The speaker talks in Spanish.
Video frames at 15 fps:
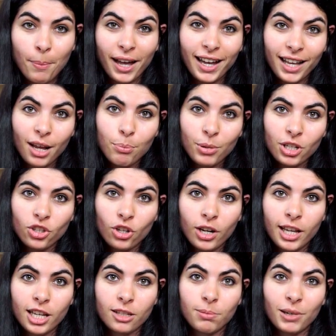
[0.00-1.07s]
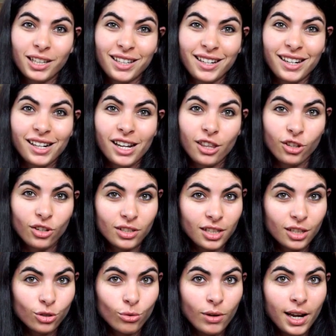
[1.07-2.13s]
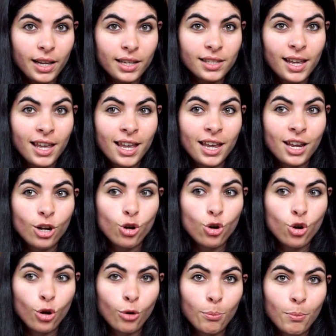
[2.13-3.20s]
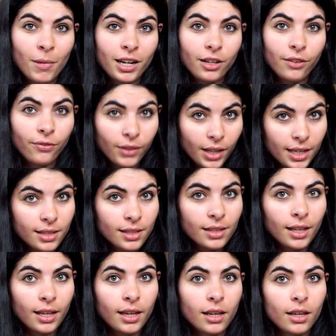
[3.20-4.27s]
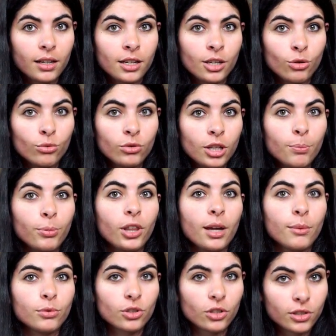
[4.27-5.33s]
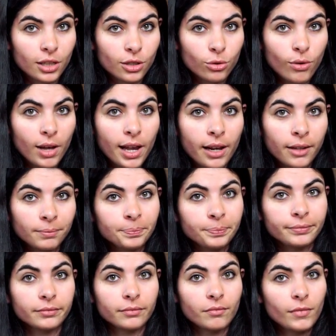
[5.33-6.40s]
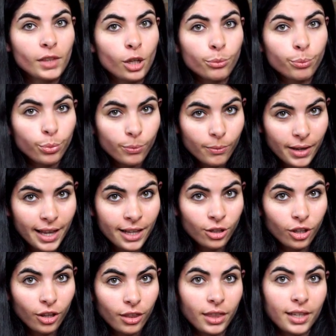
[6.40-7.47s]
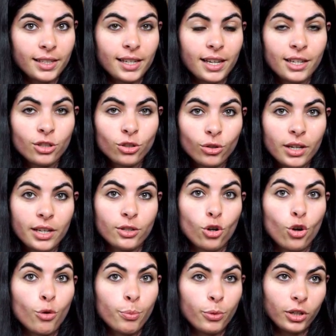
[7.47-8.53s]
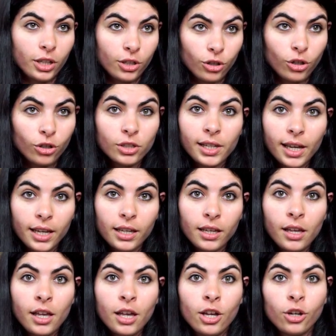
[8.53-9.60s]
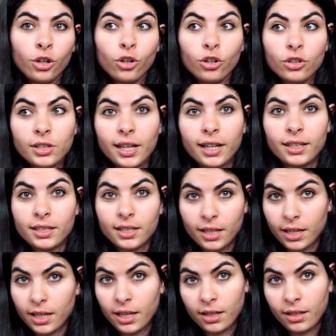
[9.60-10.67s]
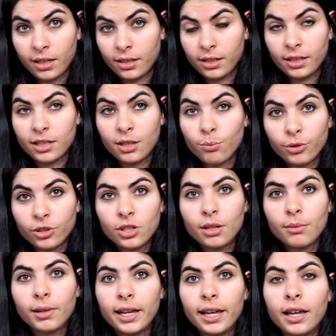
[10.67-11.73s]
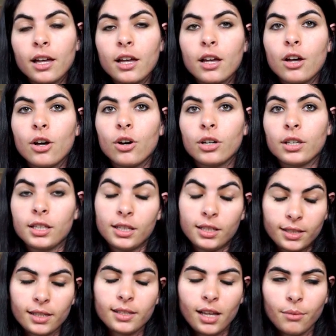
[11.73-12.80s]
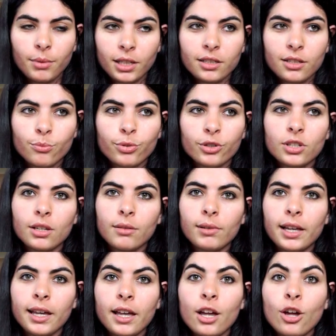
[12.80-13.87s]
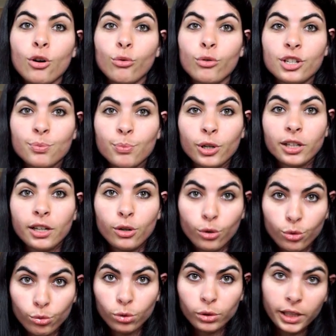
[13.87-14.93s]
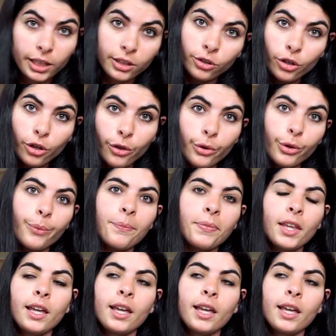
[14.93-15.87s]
pagar a personas para tener relaciones sexuales no manifieste ningún tipo de abuso sexual. Entonces, esto es o porque no los hay, cosa que es imposible, y que se sabe que es imposible, o es porque lo ocultan todo.